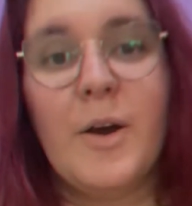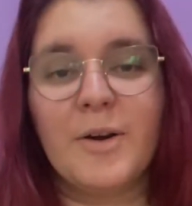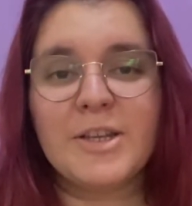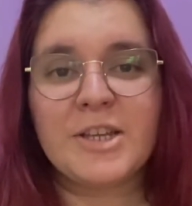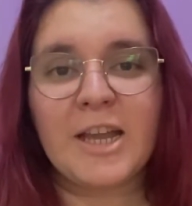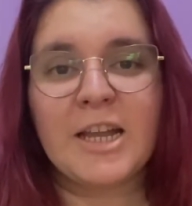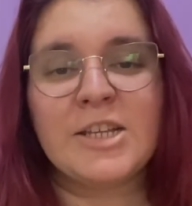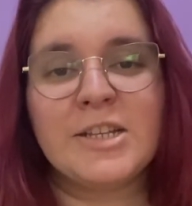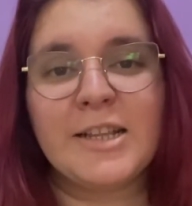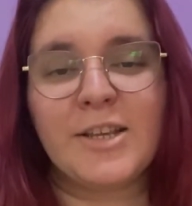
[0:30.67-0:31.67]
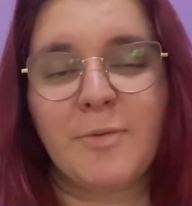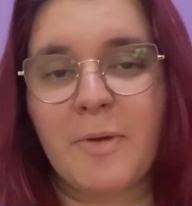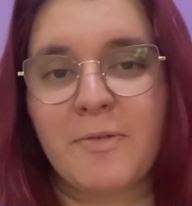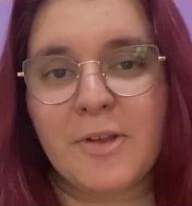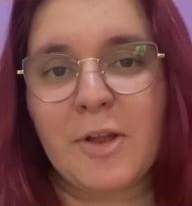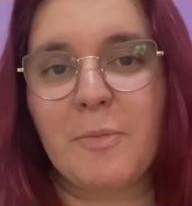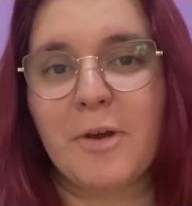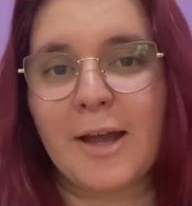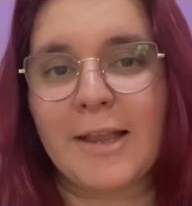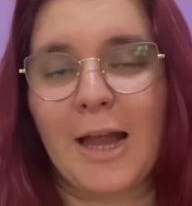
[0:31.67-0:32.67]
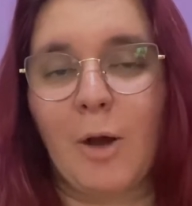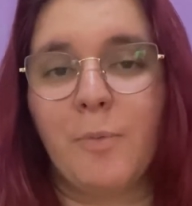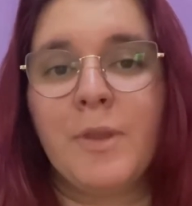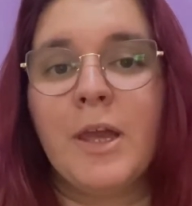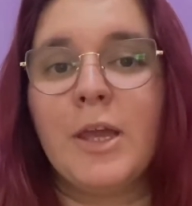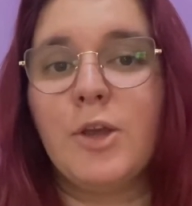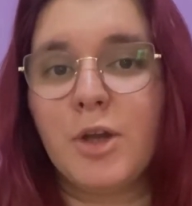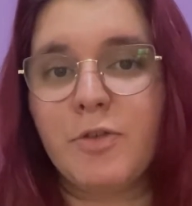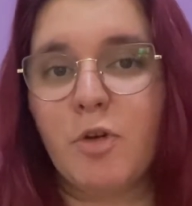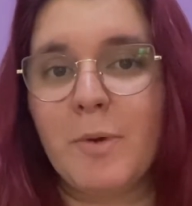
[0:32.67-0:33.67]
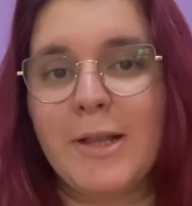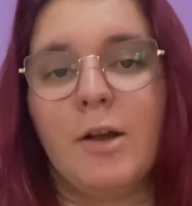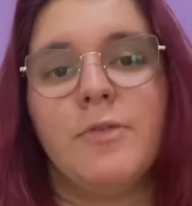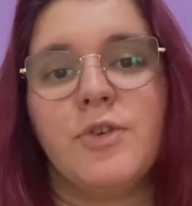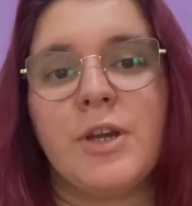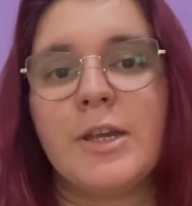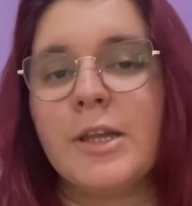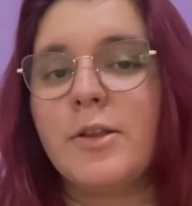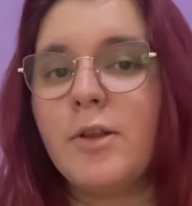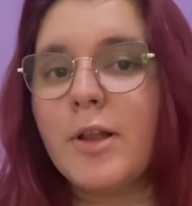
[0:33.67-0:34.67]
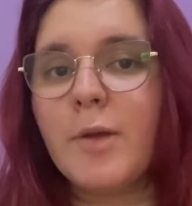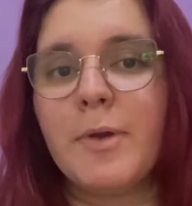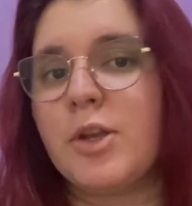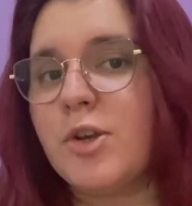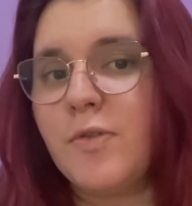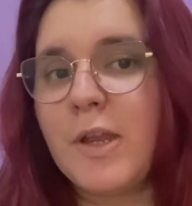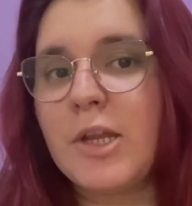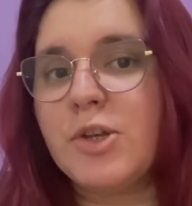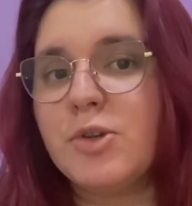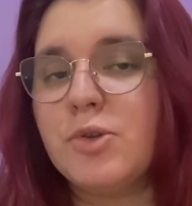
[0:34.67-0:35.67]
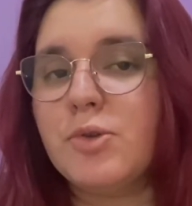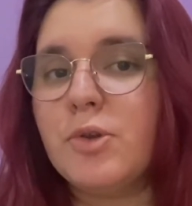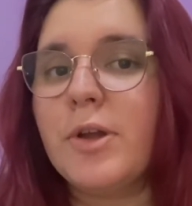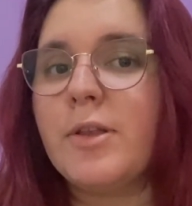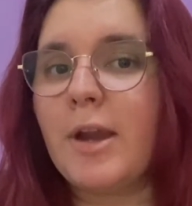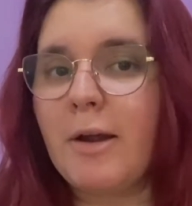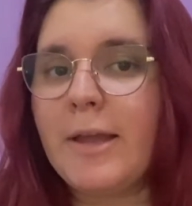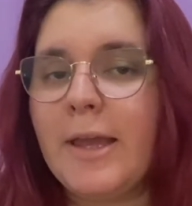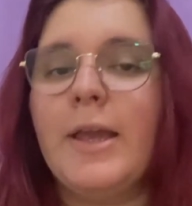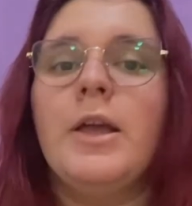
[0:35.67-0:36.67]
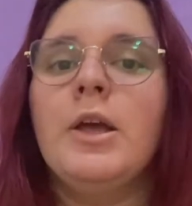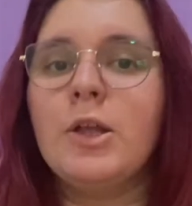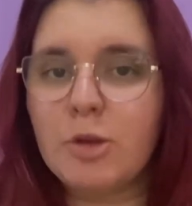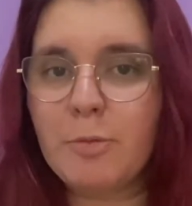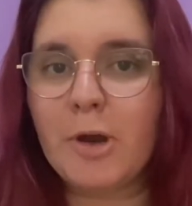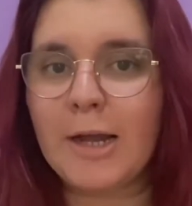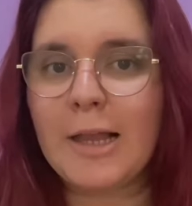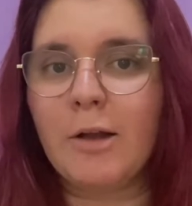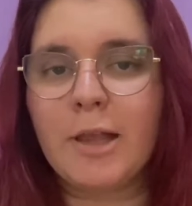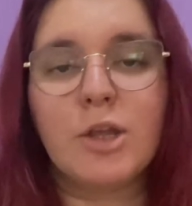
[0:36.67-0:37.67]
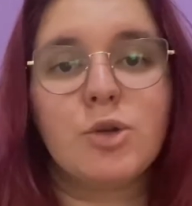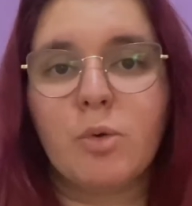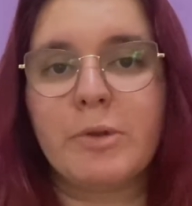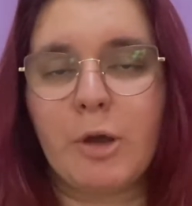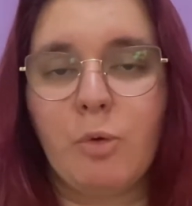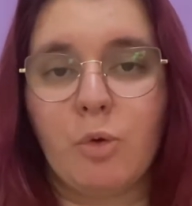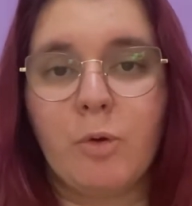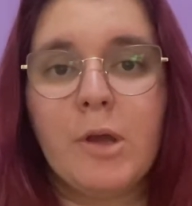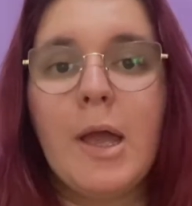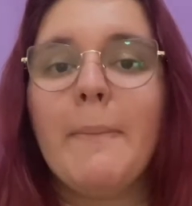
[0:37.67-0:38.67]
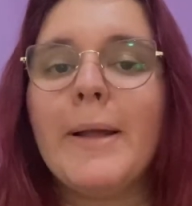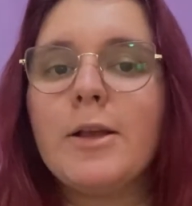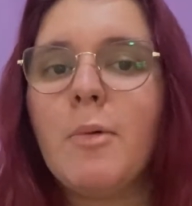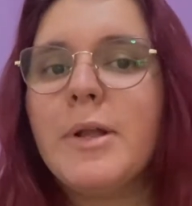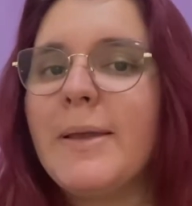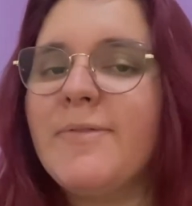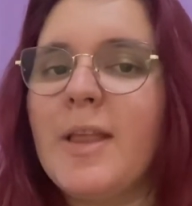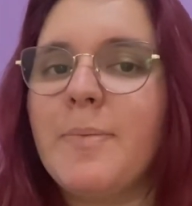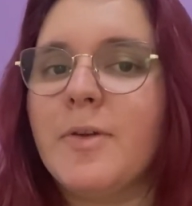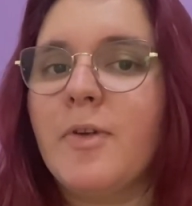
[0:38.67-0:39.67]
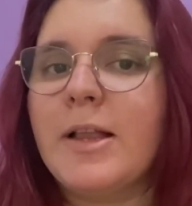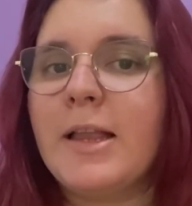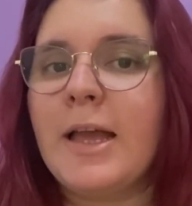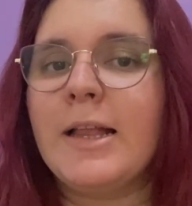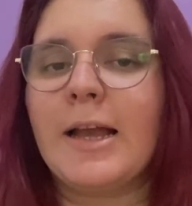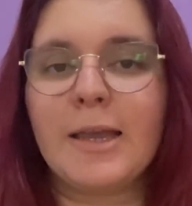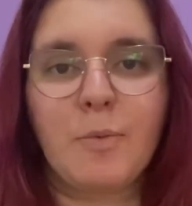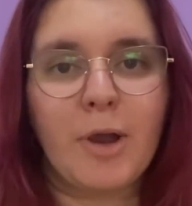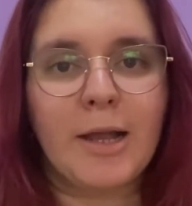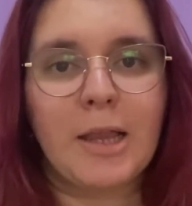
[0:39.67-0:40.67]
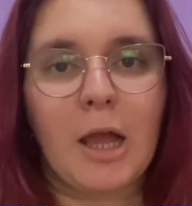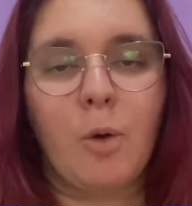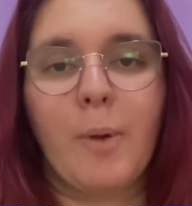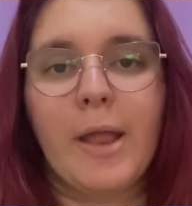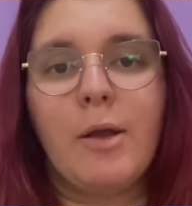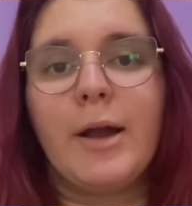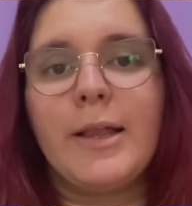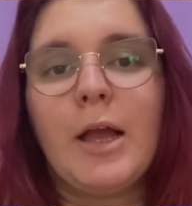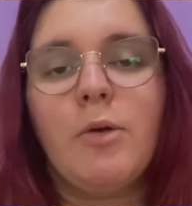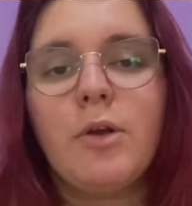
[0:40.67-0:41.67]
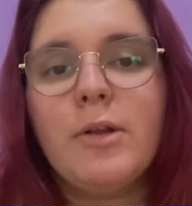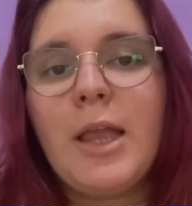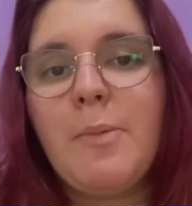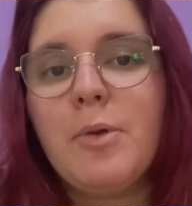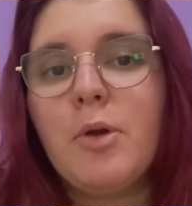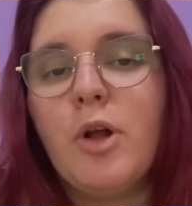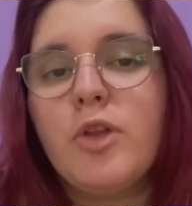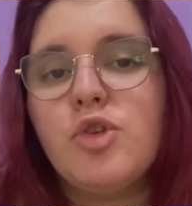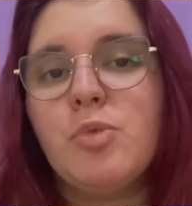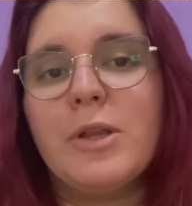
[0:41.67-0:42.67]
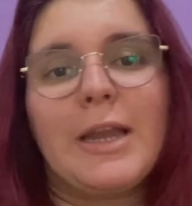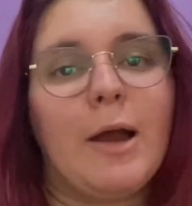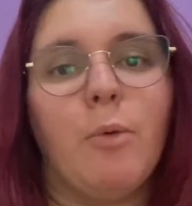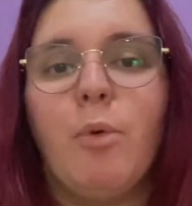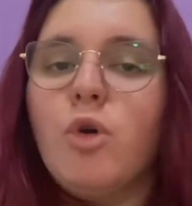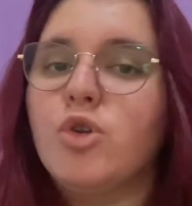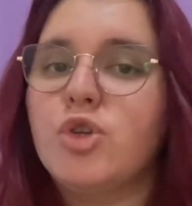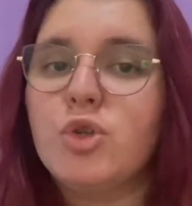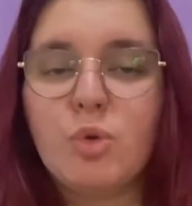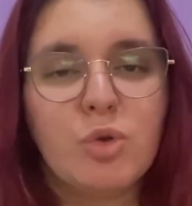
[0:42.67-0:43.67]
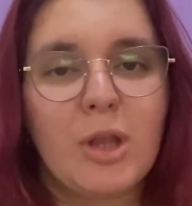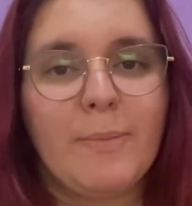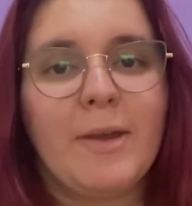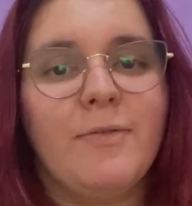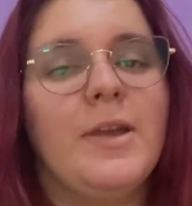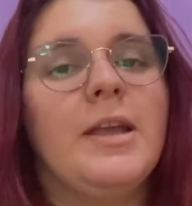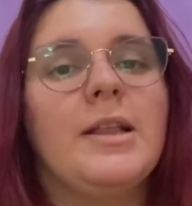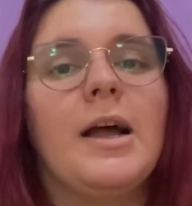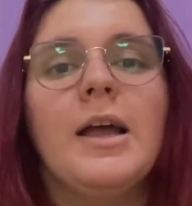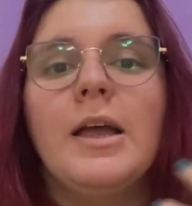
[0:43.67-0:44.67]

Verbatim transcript: Oi gente, seja bem-vindo ao meu canal e hoje eu vou começar um vídeo aqui totalmente diferente de tudo que eu trago aqui no meu canal, né, de conteúdo. Mas como eu sempre falei pra vocês, aqui meu canal, ele é um canal que eu sempre gosto de mostrar um pouco de tudo da minha vida,